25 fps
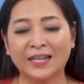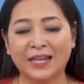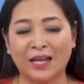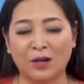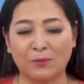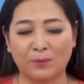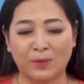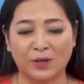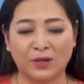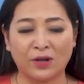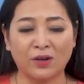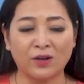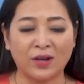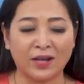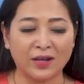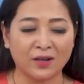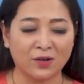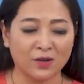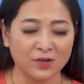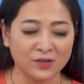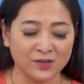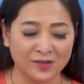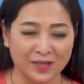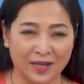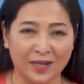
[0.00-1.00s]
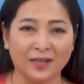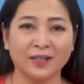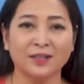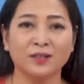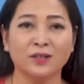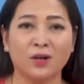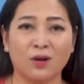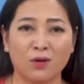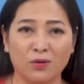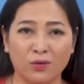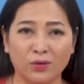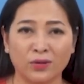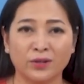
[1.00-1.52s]
nào mà nó đã có sẵn
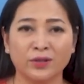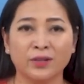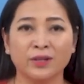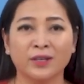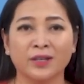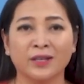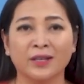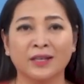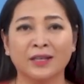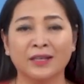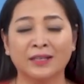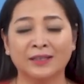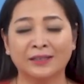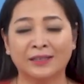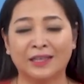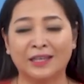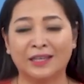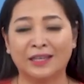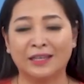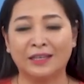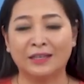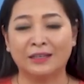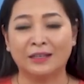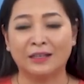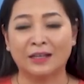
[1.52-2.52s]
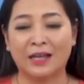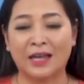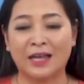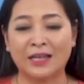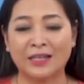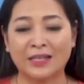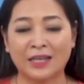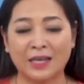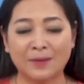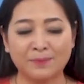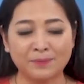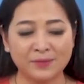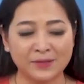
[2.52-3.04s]
rồi thì
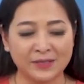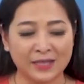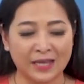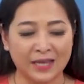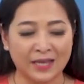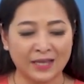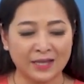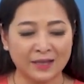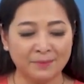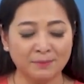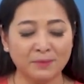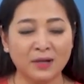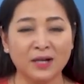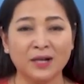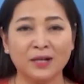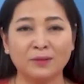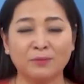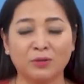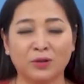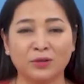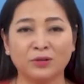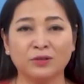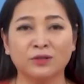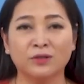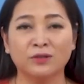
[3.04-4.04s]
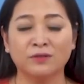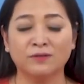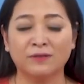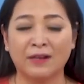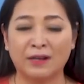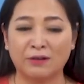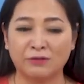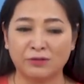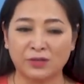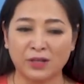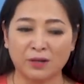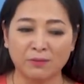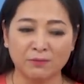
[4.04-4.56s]
ekip sẽ mời mọi người
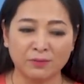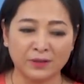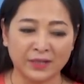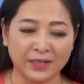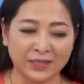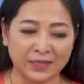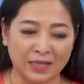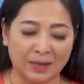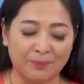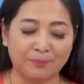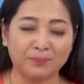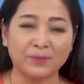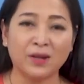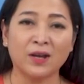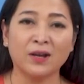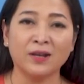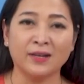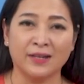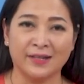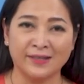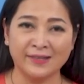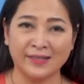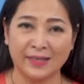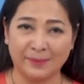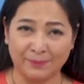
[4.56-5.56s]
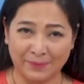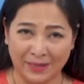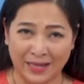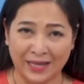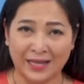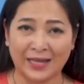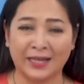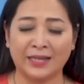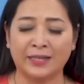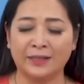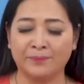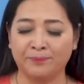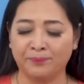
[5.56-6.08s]
vào trong cái tập đó để xem
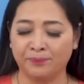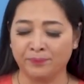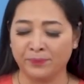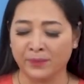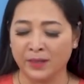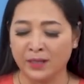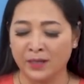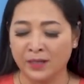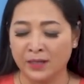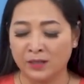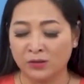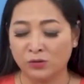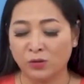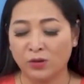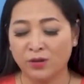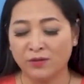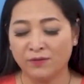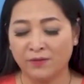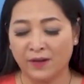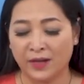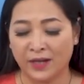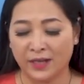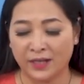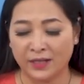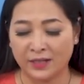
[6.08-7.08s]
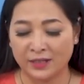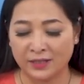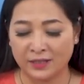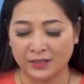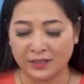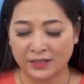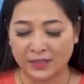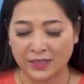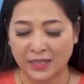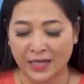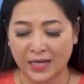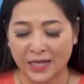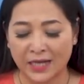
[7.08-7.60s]
lại. Tuy vậy,
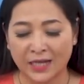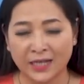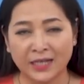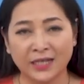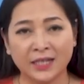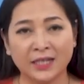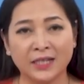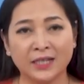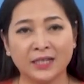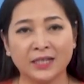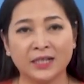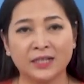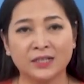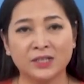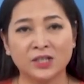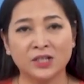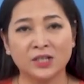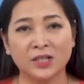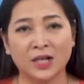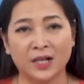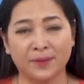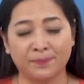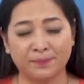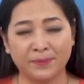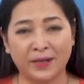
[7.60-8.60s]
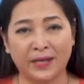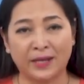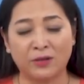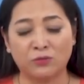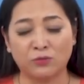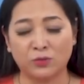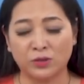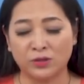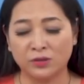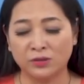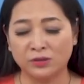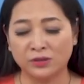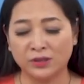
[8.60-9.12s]
cái trường hợp này
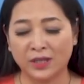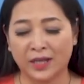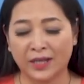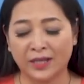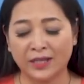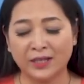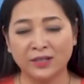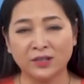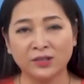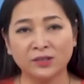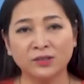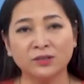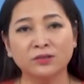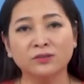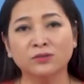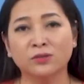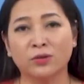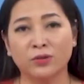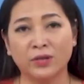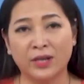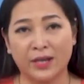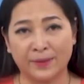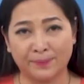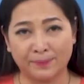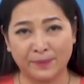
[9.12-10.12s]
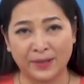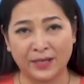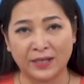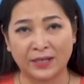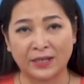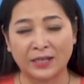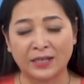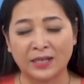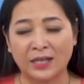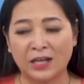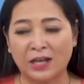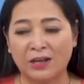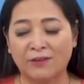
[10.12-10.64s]
Quỳnh Hương thấy nó tương đối đặc
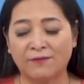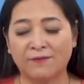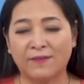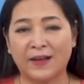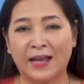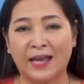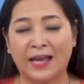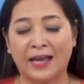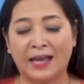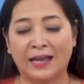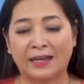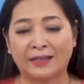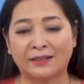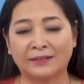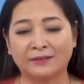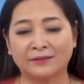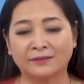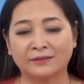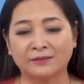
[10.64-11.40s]
biệt và